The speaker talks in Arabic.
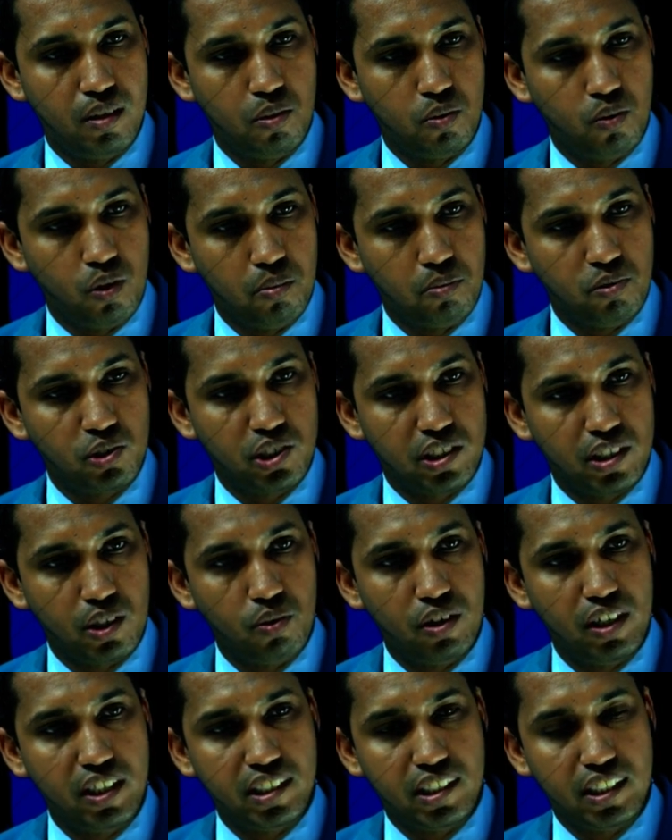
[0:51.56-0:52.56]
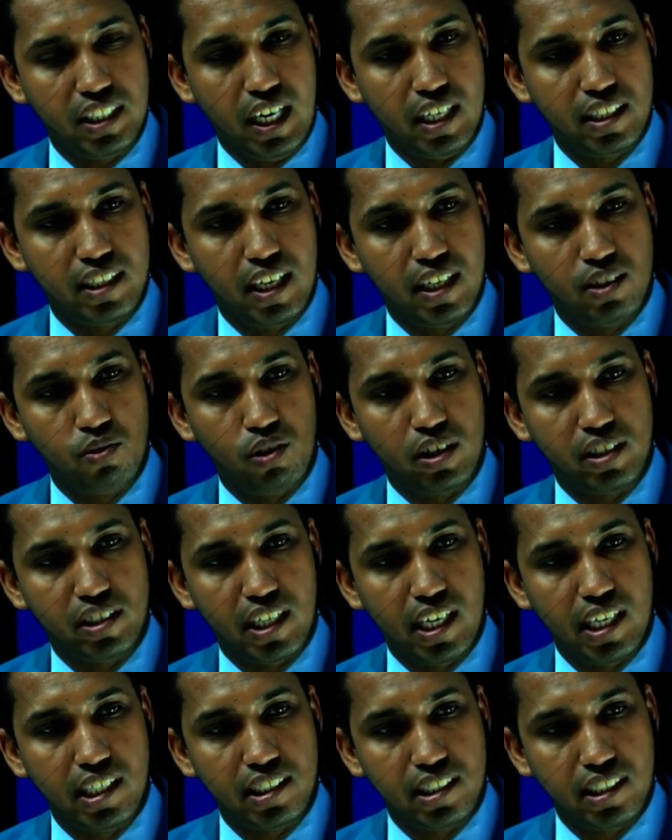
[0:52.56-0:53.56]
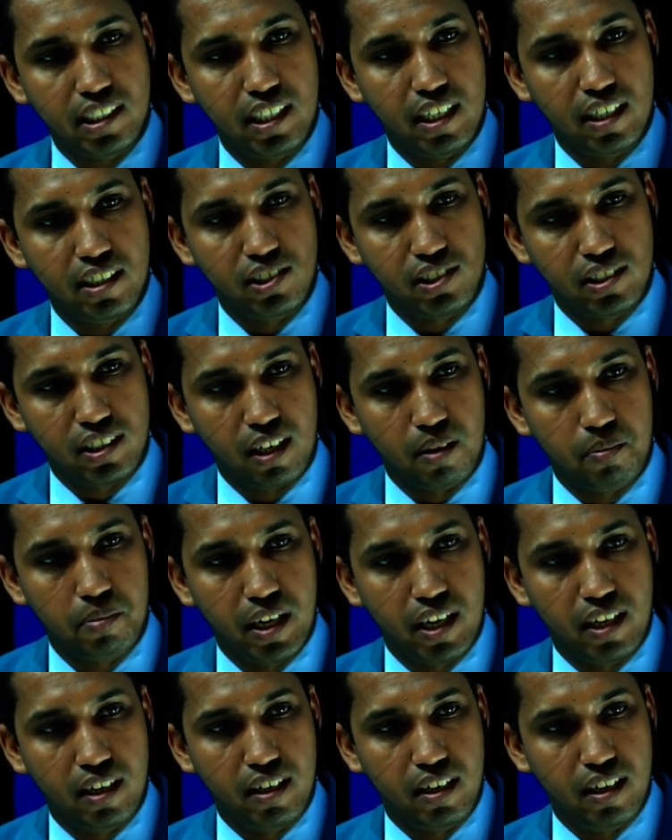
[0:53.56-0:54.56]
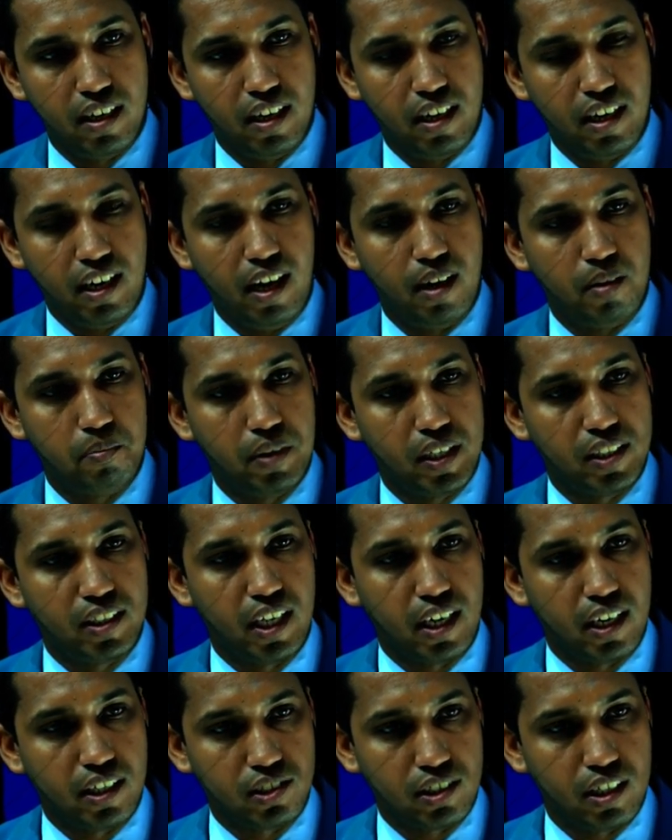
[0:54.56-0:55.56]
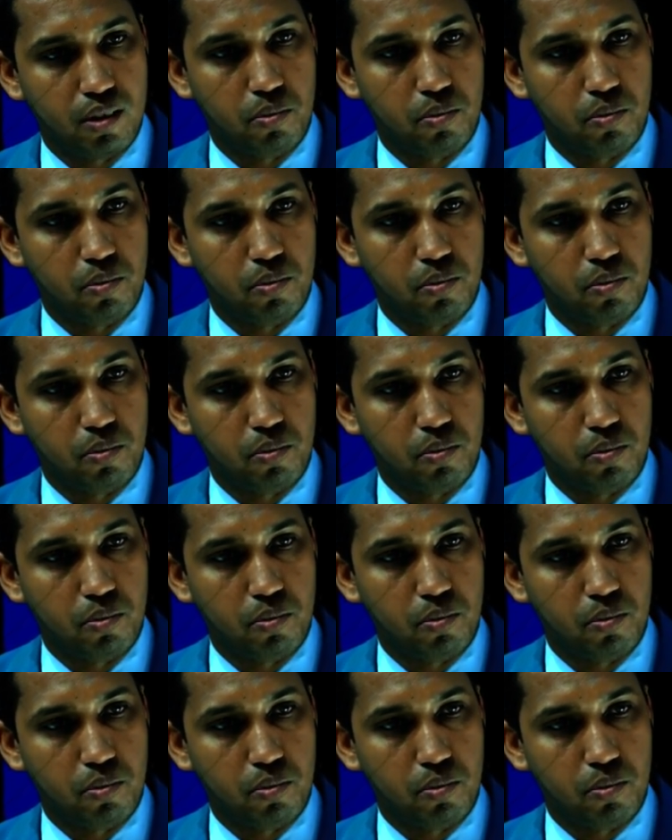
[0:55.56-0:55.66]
ومستوى الاستعداد والجاهزية لاستقبال العام الدراسي